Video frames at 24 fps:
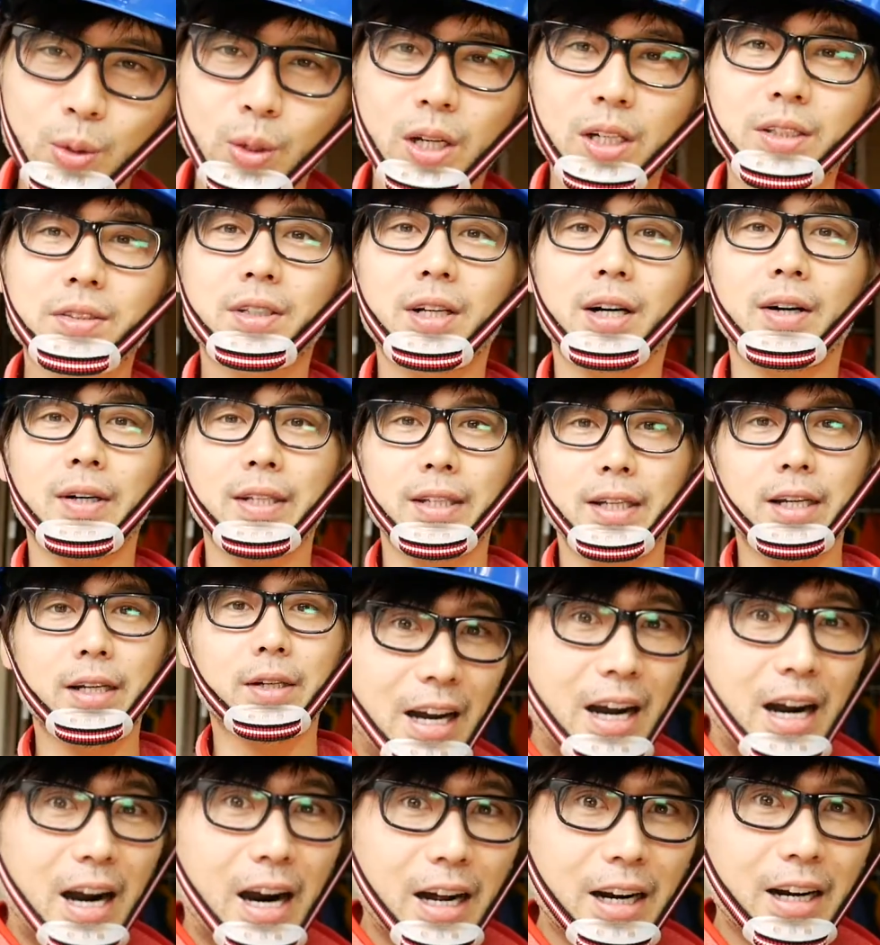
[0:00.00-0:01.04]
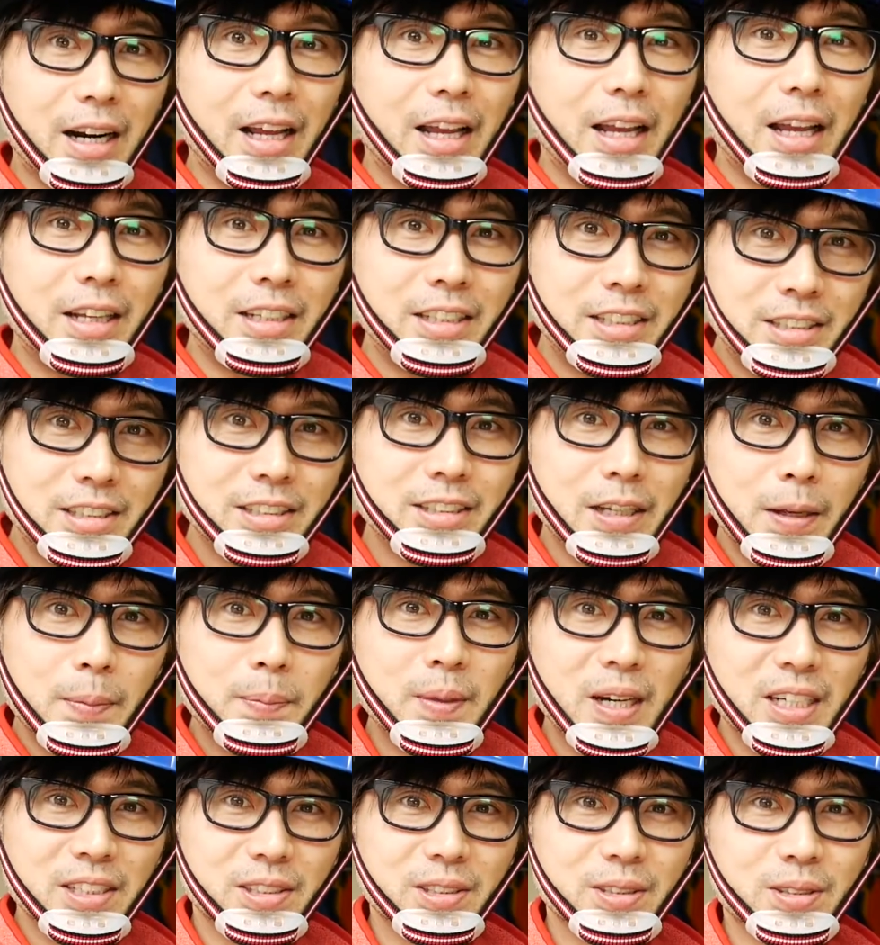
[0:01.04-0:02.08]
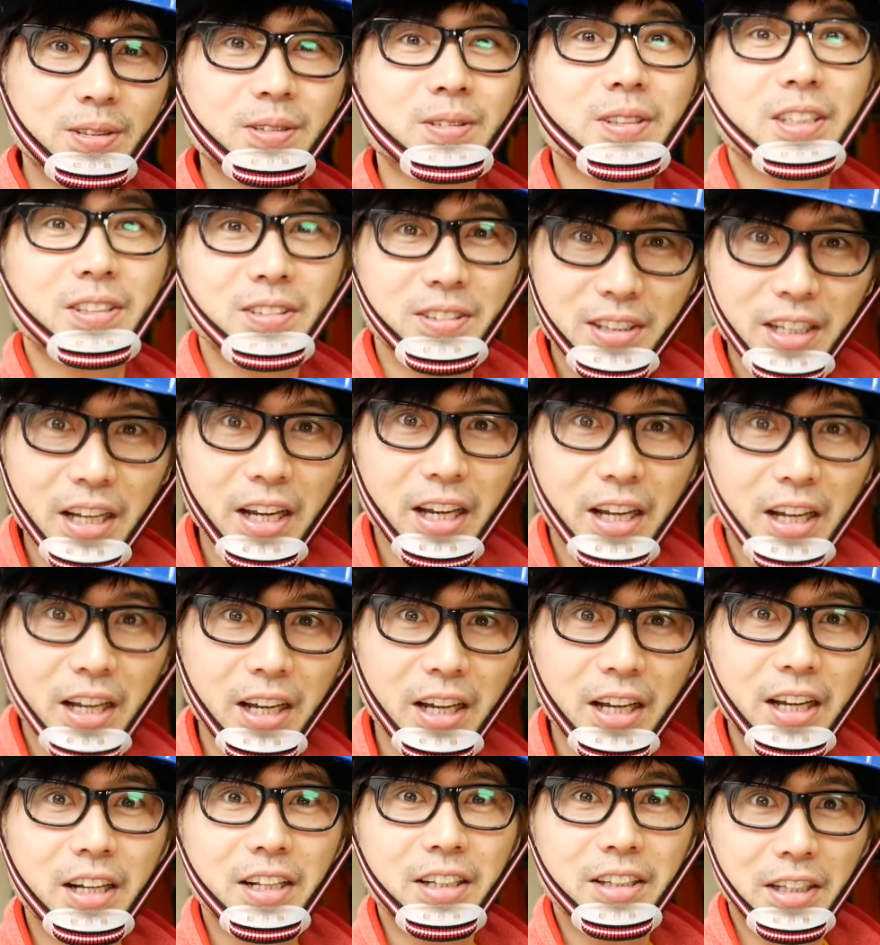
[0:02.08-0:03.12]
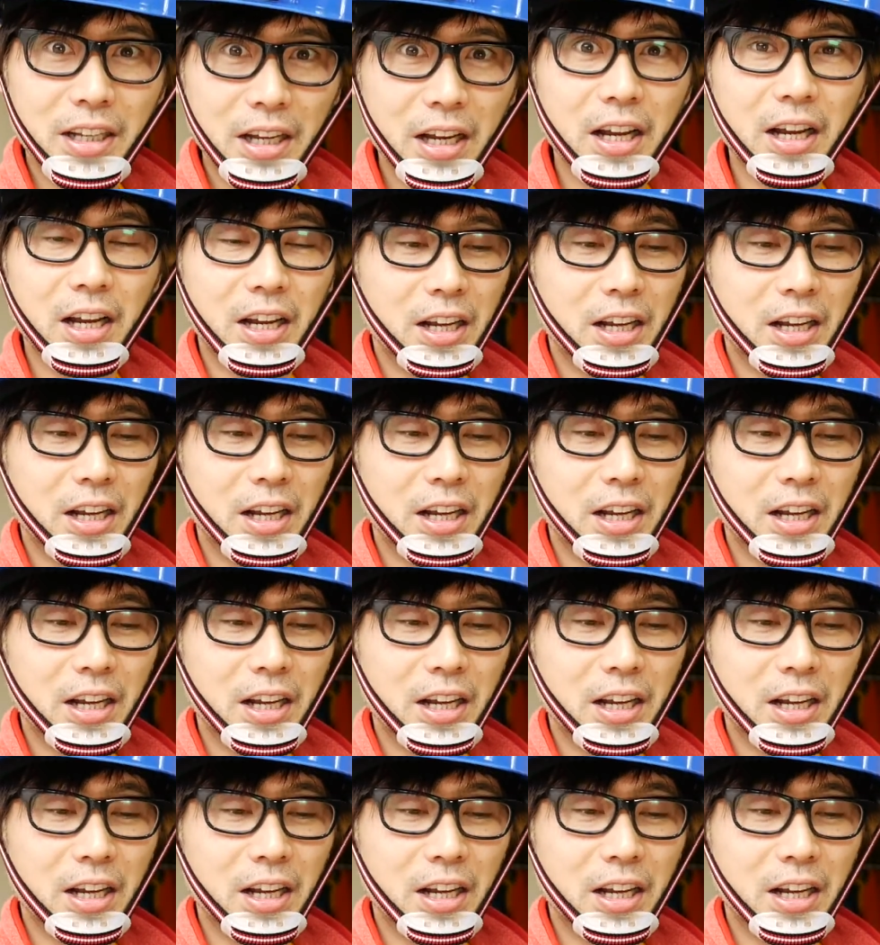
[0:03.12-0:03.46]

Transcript: トラクターはねあれ1000万するんですってね